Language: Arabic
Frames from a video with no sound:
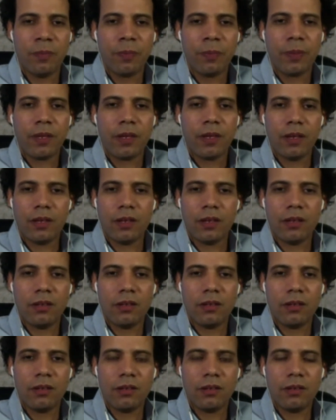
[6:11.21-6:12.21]

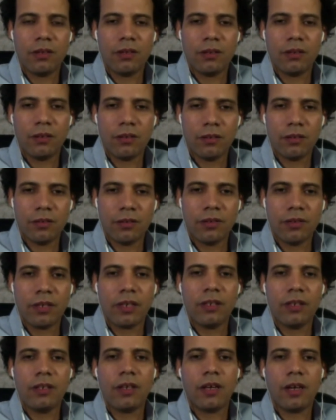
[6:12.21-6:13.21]
آه، يعني
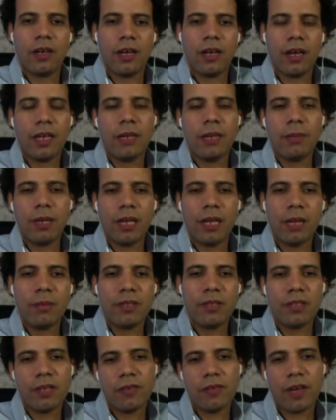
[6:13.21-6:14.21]
انا لامس ده
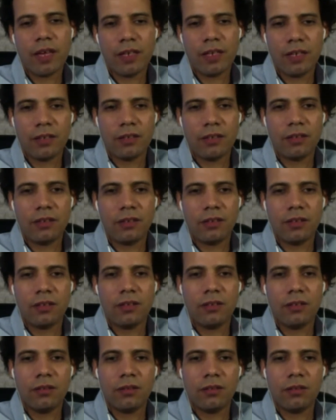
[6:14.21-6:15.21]
في حياتي يعني
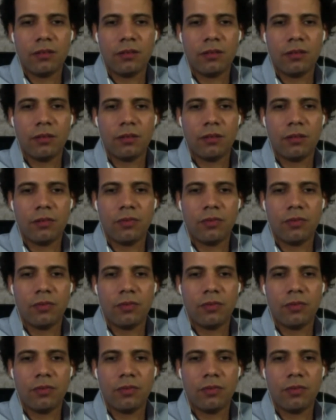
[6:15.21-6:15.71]
آه،